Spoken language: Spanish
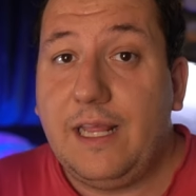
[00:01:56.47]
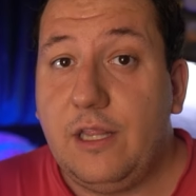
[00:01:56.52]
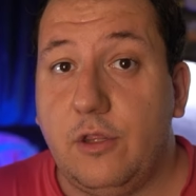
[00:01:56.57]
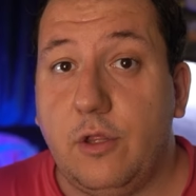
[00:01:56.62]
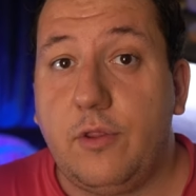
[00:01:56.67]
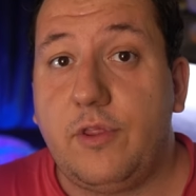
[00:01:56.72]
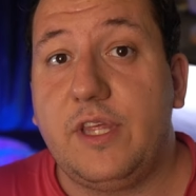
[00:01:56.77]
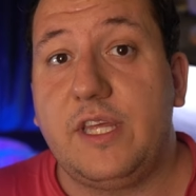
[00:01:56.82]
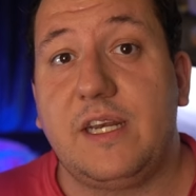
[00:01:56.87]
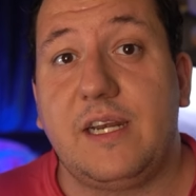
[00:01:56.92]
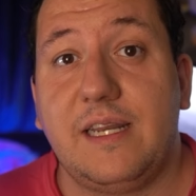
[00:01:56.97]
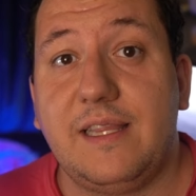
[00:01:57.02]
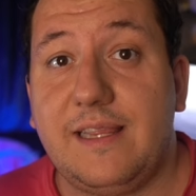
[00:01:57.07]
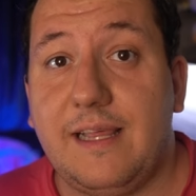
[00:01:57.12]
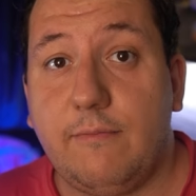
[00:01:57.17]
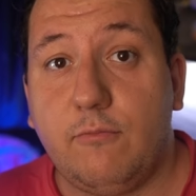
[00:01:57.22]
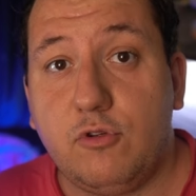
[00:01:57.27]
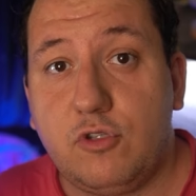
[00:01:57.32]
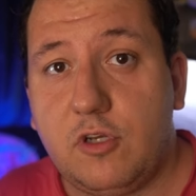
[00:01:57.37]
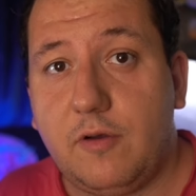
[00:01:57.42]
Entonces renta
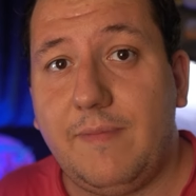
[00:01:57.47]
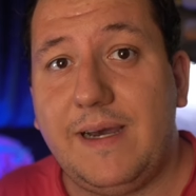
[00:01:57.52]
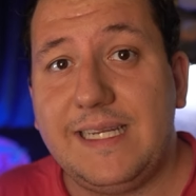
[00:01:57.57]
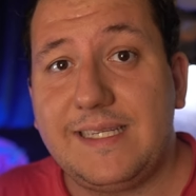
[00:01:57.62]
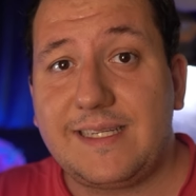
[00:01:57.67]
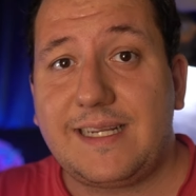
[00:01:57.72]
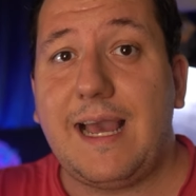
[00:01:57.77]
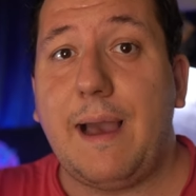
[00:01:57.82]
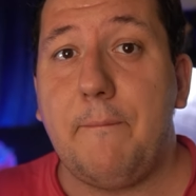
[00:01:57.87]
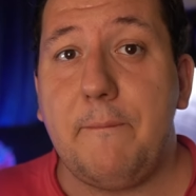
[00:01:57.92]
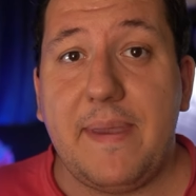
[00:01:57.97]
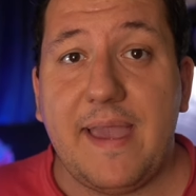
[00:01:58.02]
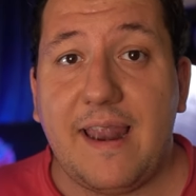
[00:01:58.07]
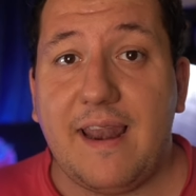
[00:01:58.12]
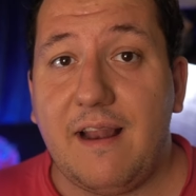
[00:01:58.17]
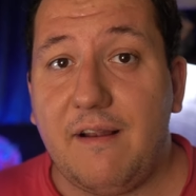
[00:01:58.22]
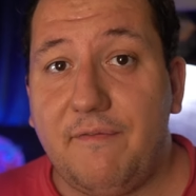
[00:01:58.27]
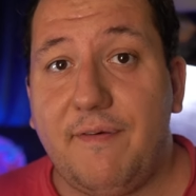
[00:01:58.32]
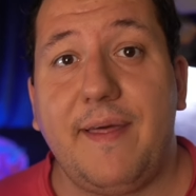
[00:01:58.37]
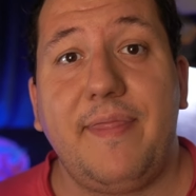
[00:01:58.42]
mucho más cambiar
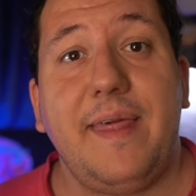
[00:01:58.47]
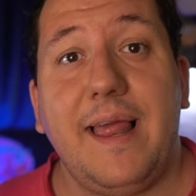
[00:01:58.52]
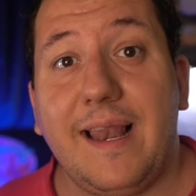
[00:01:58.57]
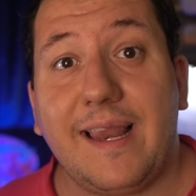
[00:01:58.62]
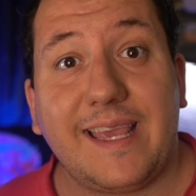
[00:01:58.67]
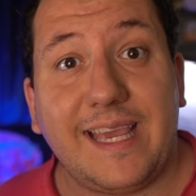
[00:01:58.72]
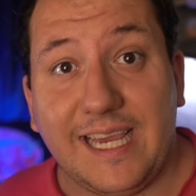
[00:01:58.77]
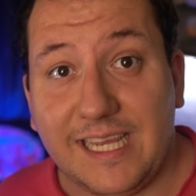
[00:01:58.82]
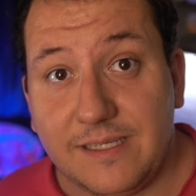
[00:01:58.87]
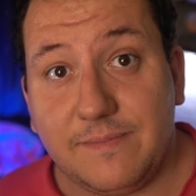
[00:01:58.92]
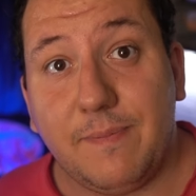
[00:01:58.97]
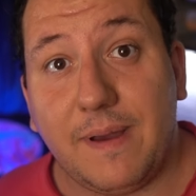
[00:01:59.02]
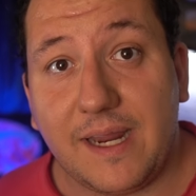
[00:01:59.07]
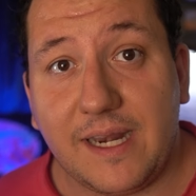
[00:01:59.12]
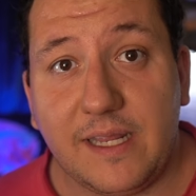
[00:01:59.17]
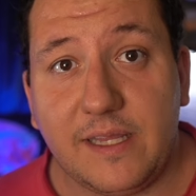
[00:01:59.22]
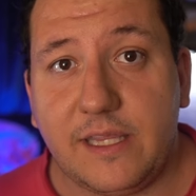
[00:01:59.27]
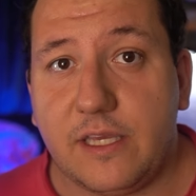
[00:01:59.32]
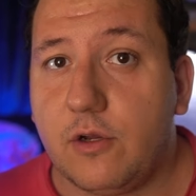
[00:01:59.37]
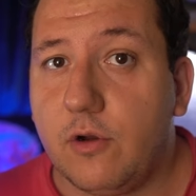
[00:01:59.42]
el facial que es
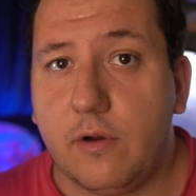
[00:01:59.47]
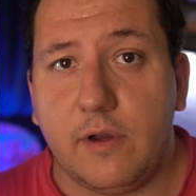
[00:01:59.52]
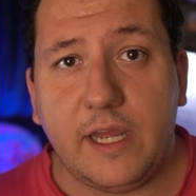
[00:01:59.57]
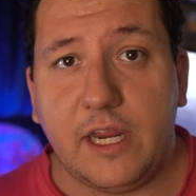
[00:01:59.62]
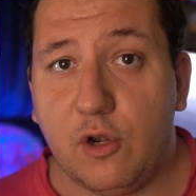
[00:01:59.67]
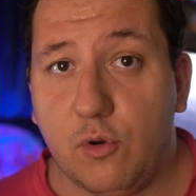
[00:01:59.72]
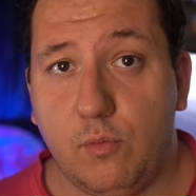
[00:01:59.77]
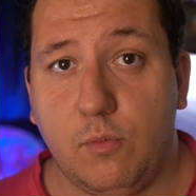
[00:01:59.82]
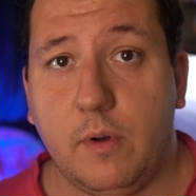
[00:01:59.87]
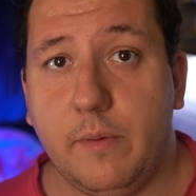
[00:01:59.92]
magnético en un